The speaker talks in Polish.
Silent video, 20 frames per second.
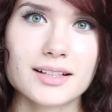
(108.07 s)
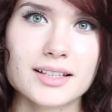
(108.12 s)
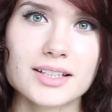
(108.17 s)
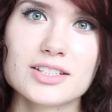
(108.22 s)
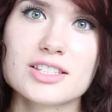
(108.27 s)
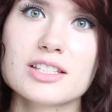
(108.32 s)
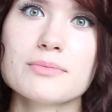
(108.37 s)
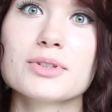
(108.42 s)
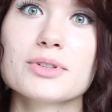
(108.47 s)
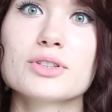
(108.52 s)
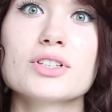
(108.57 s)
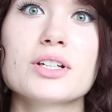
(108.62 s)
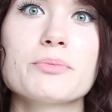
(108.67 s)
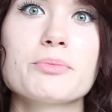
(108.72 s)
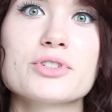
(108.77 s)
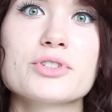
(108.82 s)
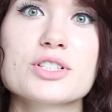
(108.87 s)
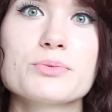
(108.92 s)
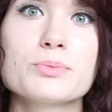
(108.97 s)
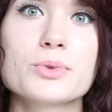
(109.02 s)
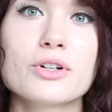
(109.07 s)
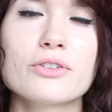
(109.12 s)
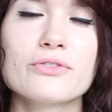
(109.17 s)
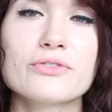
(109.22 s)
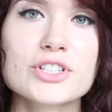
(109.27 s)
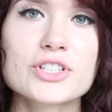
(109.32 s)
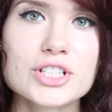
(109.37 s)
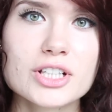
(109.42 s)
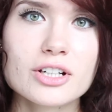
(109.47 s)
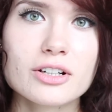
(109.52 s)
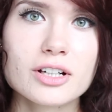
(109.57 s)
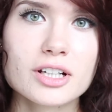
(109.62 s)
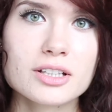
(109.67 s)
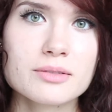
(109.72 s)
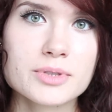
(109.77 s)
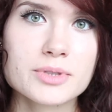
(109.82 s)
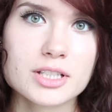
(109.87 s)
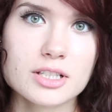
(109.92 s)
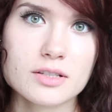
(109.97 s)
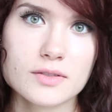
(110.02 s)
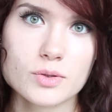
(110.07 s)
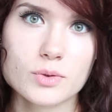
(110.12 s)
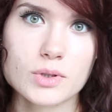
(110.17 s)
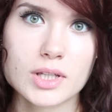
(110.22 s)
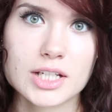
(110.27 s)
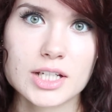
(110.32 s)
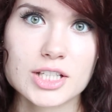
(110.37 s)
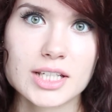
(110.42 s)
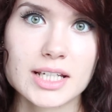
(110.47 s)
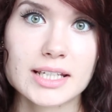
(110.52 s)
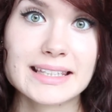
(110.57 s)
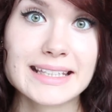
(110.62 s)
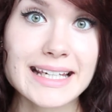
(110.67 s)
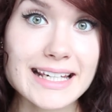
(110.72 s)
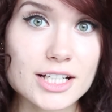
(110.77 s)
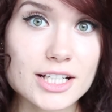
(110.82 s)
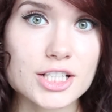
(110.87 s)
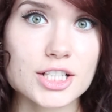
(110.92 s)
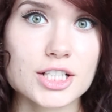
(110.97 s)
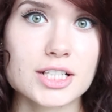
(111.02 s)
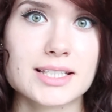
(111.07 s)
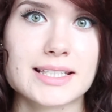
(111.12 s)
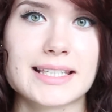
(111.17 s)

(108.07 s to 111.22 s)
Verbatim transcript: i osoby, które potrzebują wyższej ochrony przeciwsłonecznej też